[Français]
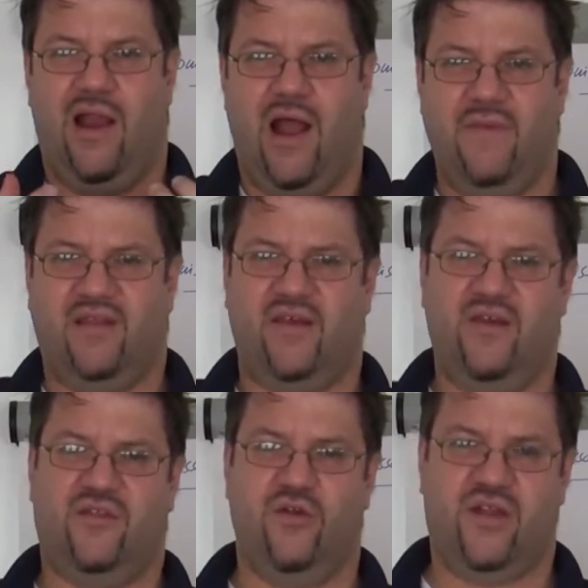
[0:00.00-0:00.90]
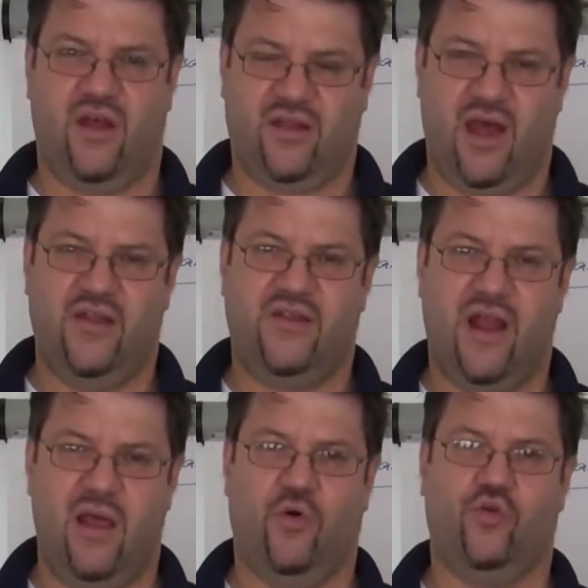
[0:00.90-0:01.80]
la maîtrise de certains
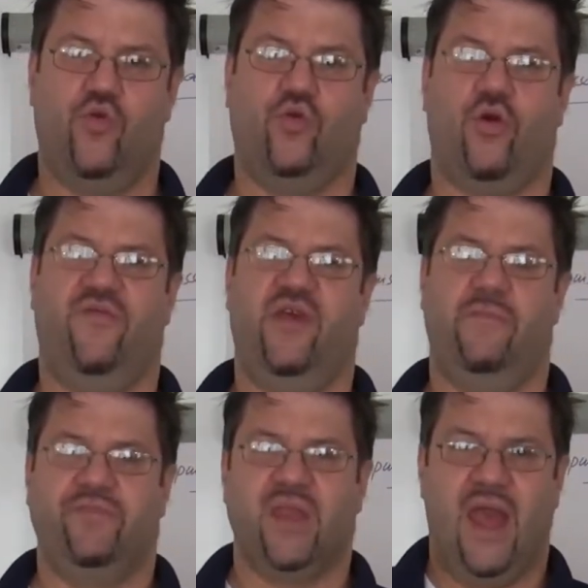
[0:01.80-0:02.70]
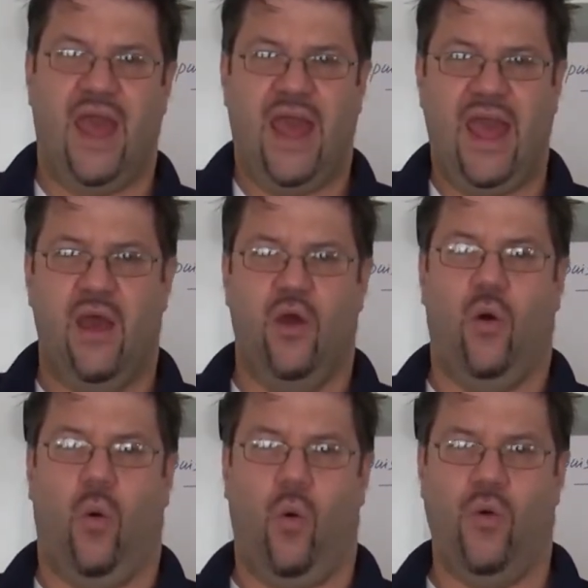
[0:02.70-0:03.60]
éléments de notre vie et
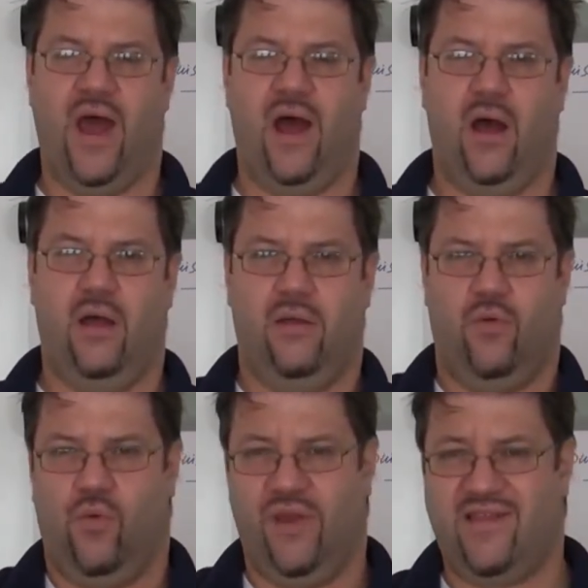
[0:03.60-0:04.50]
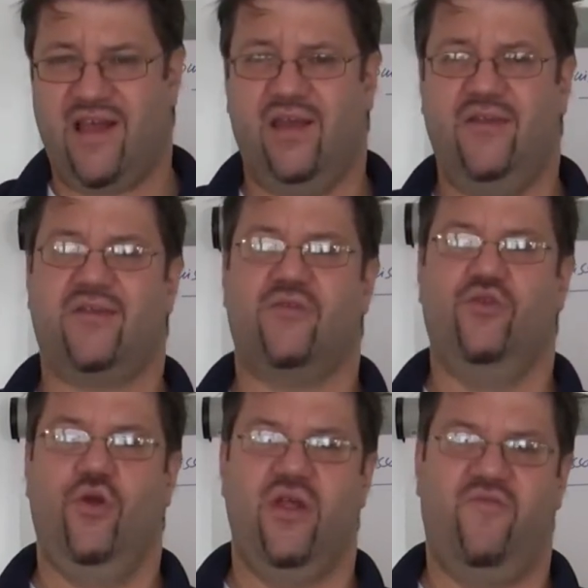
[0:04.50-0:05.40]
on, est à risque
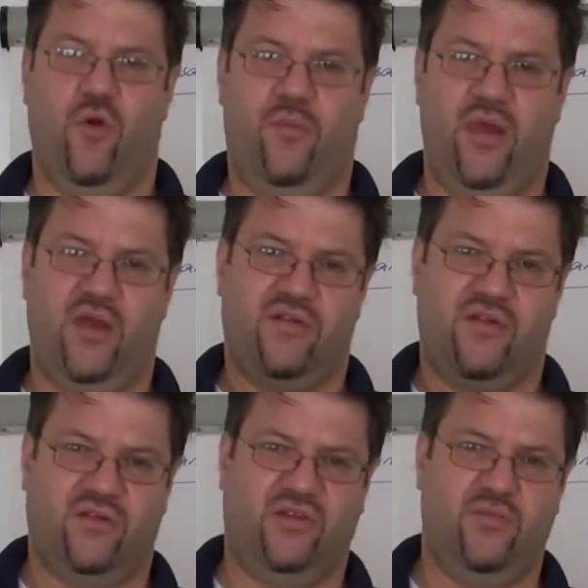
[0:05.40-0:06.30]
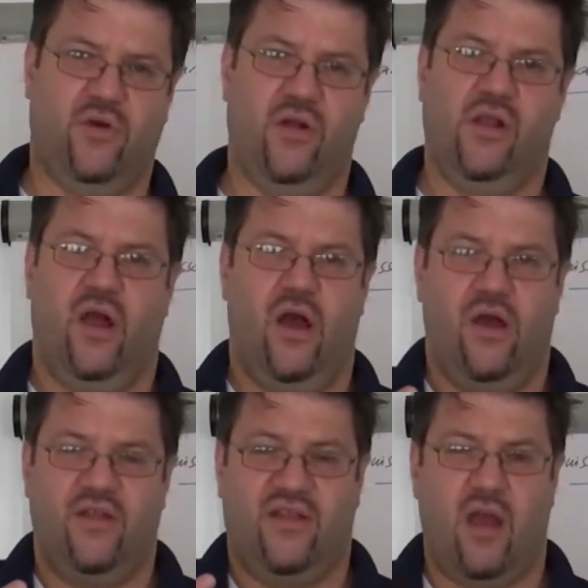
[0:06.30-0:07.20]
de développer ce sentiment
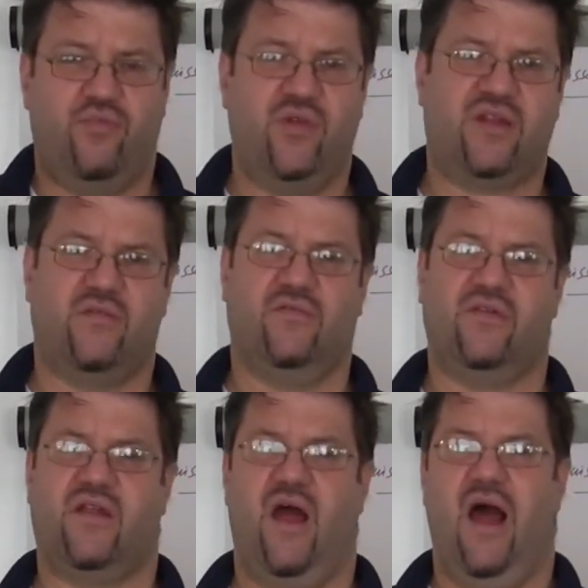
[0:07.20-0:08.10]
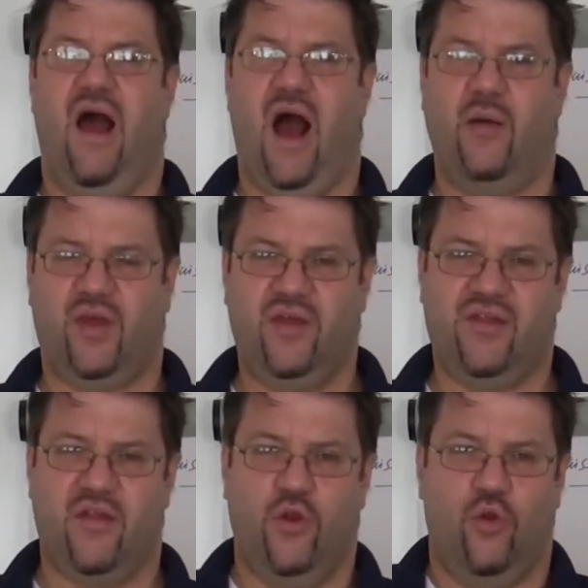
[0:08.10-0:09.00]
euh, d'impuissance
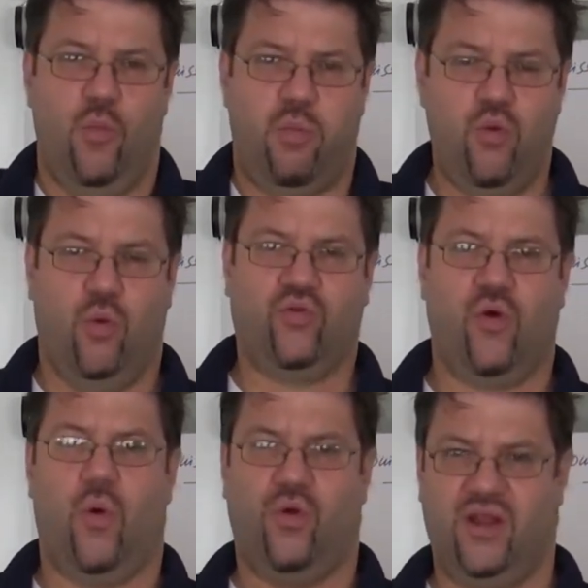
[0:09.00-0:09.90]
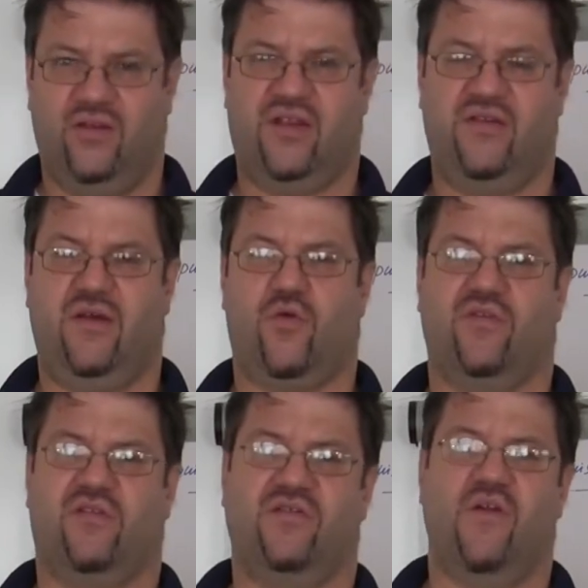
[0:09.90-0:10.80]
apprise. Le plus longtemps on est dans ces
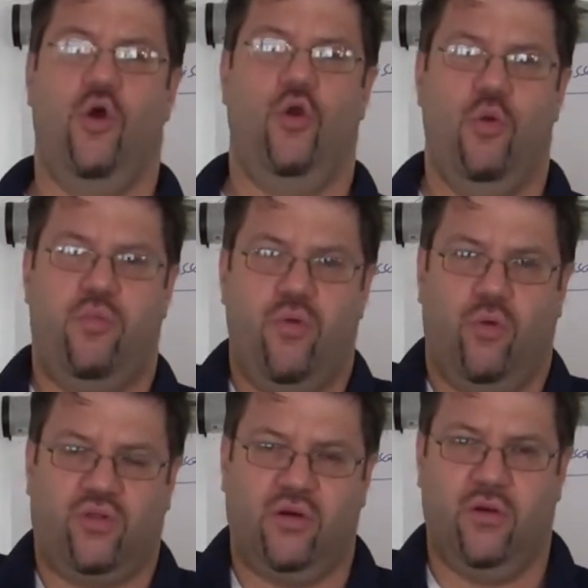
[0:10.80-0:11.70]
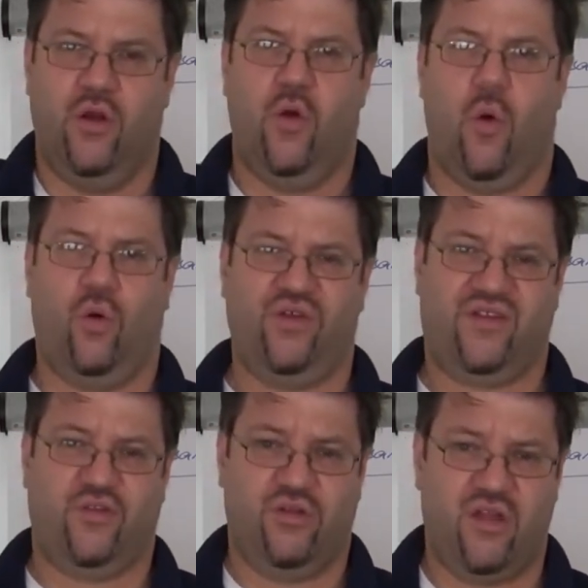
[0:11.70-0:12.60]
circonstances, le plus longtemps on
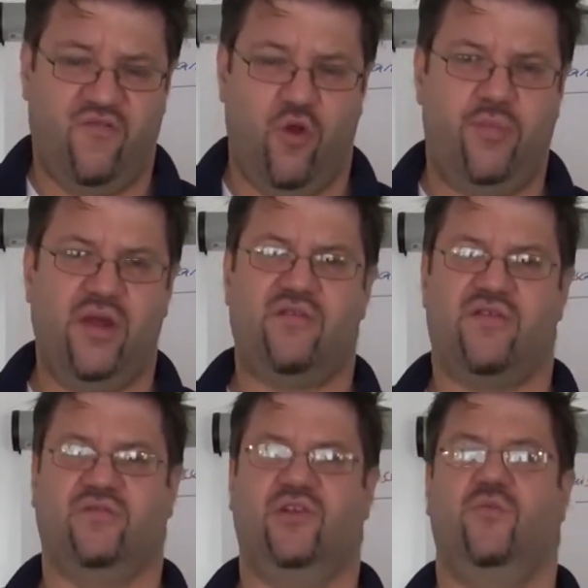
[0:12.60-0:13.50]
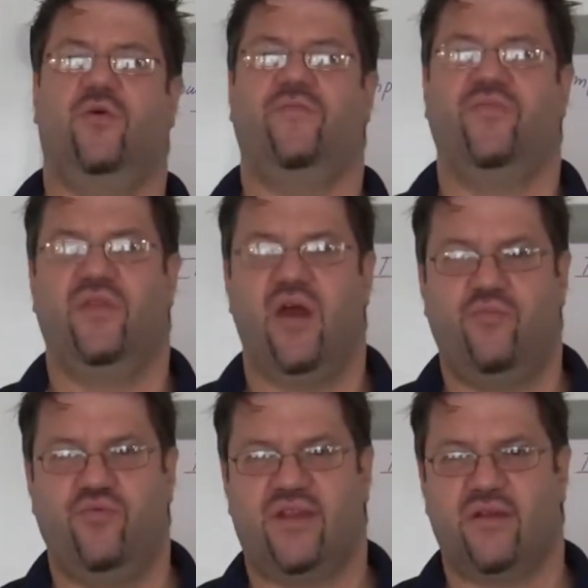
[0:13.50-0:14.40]
risque de développer ce sentiment
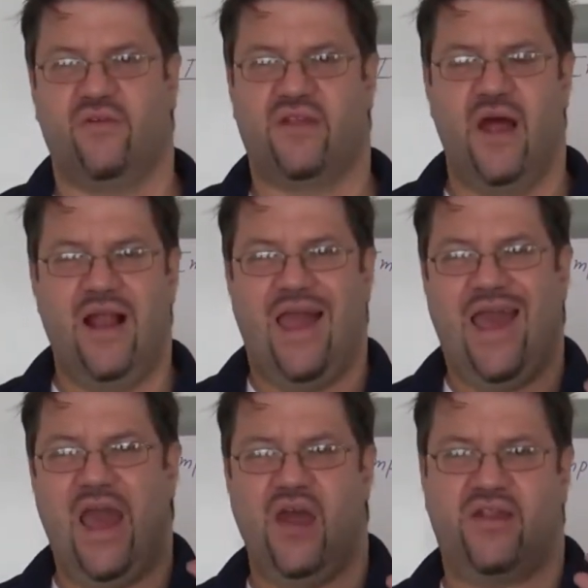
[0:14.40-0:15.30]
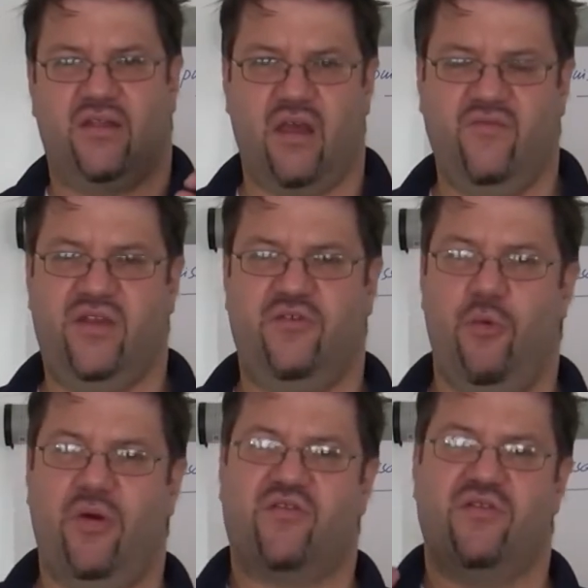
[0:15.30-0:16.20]
d'impuissance. Et c'est très
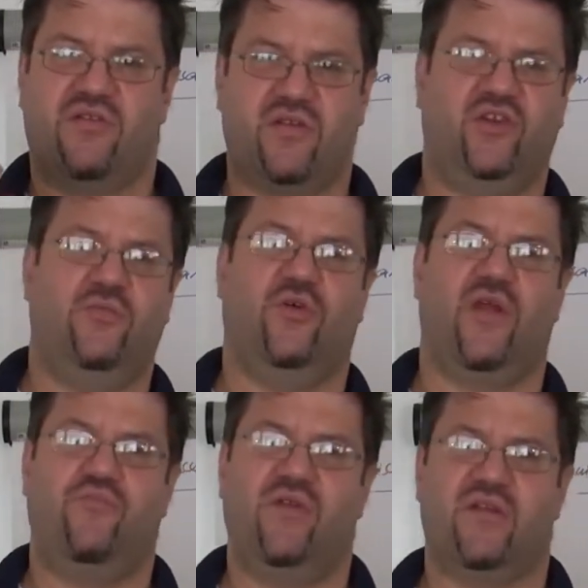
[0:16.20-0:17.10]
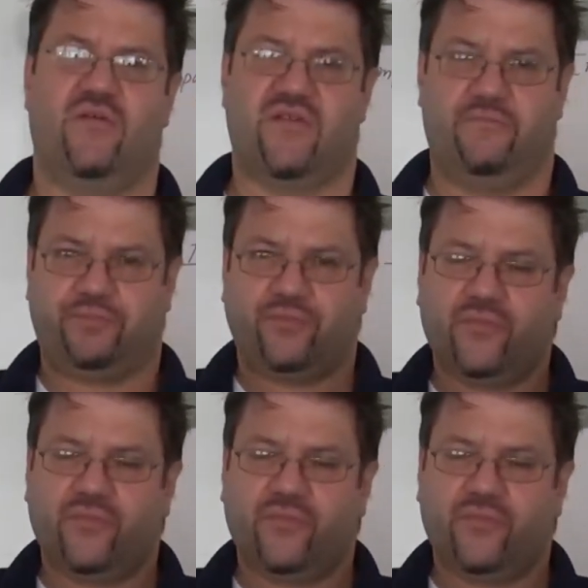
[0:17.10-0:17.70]
vicieux parce que ce sentiment d'impuissance,